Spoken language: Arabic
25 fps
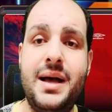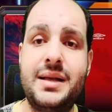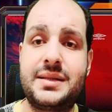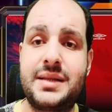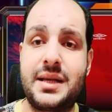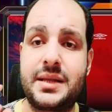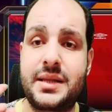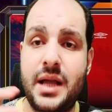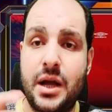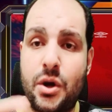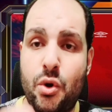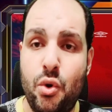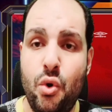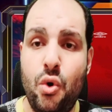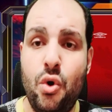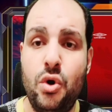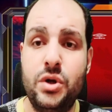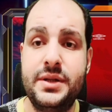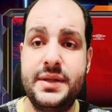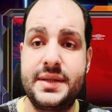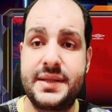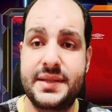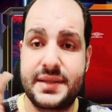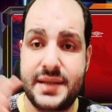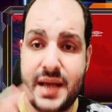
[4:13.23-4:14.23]

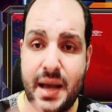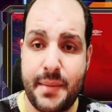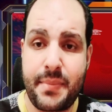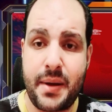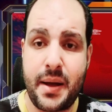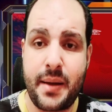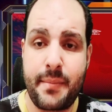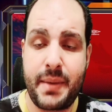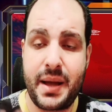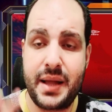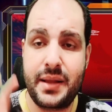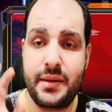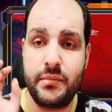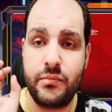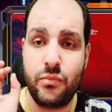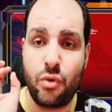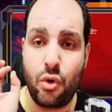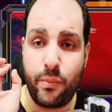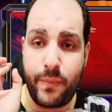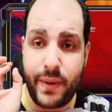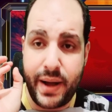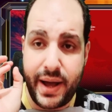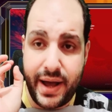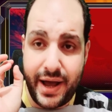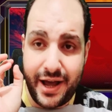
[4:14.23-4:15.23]
ستكون سببا
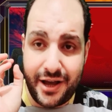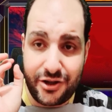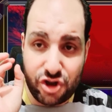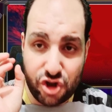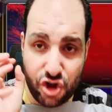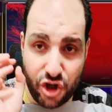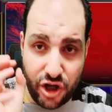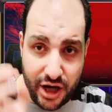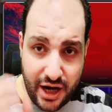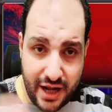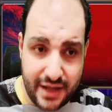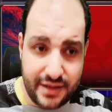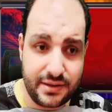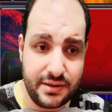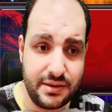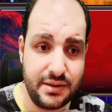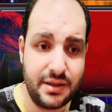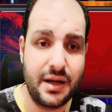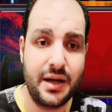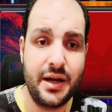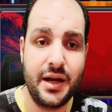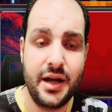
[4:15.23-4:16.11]
مباشرا